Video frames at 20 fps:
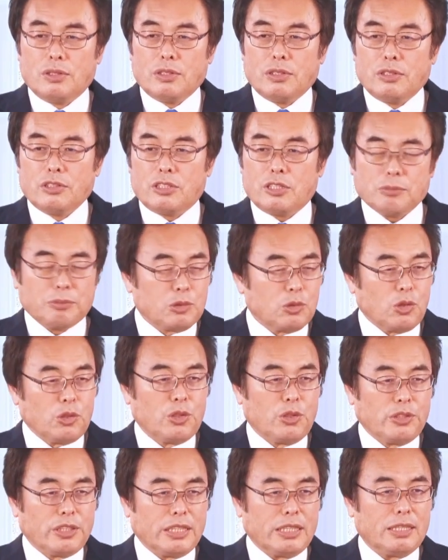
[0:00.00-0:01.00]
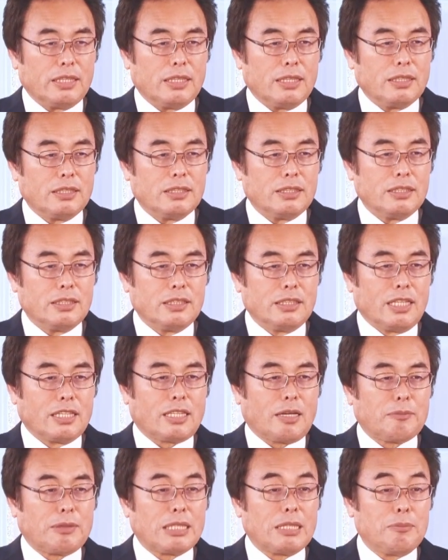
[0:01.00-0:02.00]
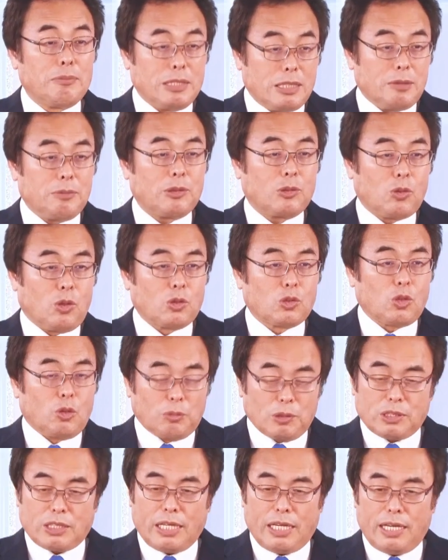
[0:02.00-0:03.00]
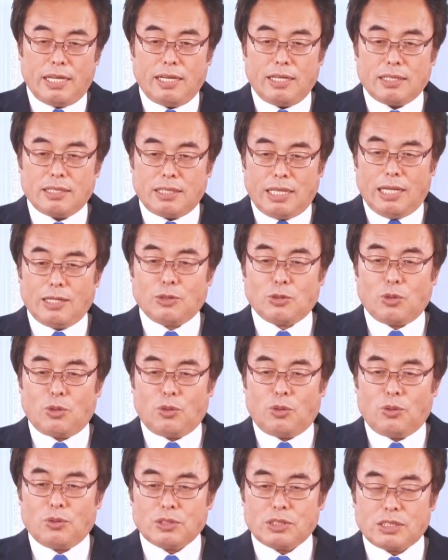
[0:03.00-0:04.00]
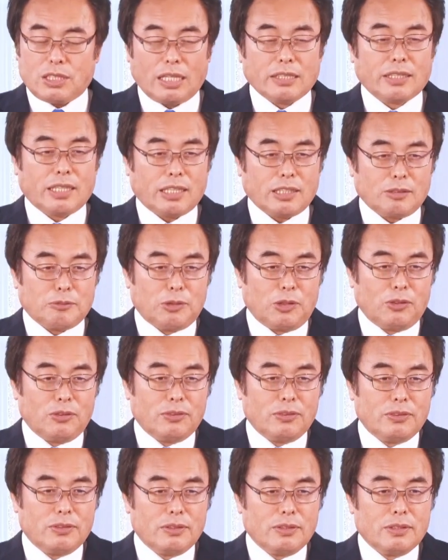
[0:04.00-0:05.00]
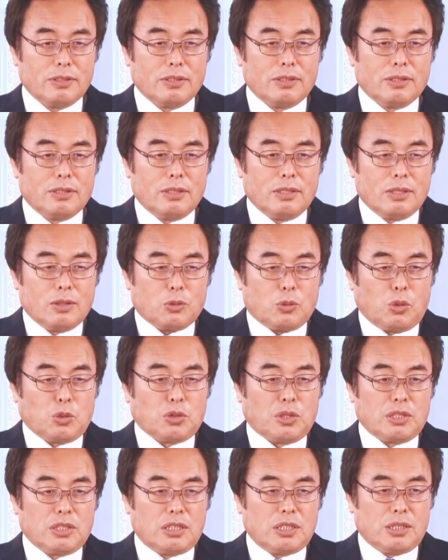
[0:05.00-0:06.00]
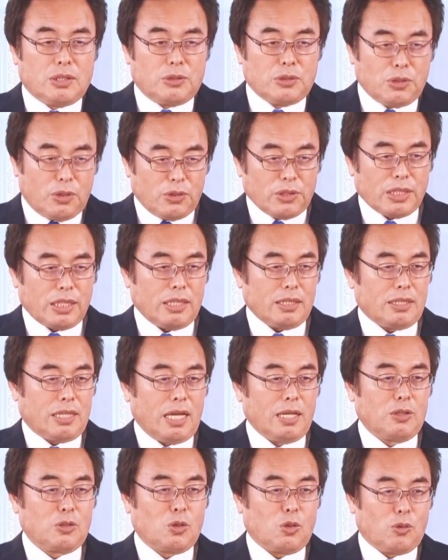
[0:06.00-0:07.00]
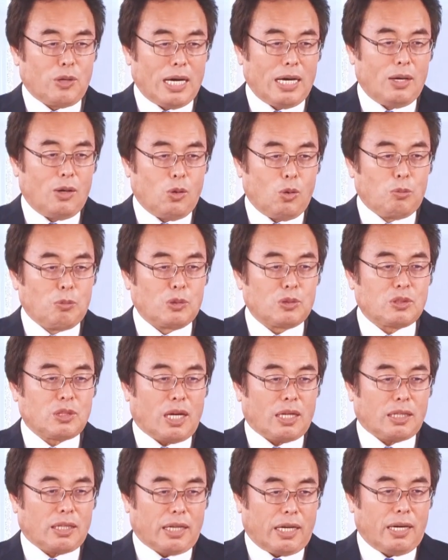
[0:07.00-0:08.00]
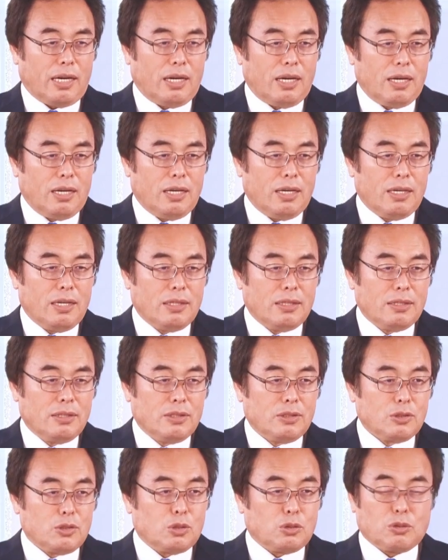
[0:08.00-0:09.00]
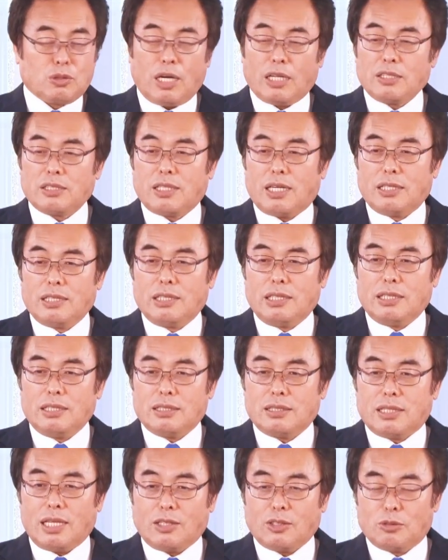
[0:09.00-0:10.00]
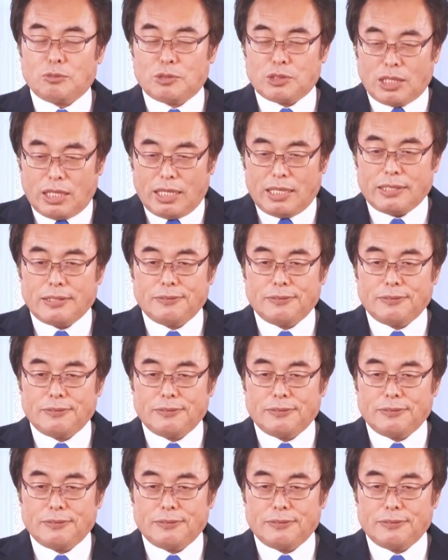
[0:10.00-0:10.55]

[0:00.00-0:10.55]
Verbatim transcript: 自分のようにイエス様に導こうと思って伝道したんだけどもご存知のように伝道は思ったからすぐ簡単にできるもんじゃない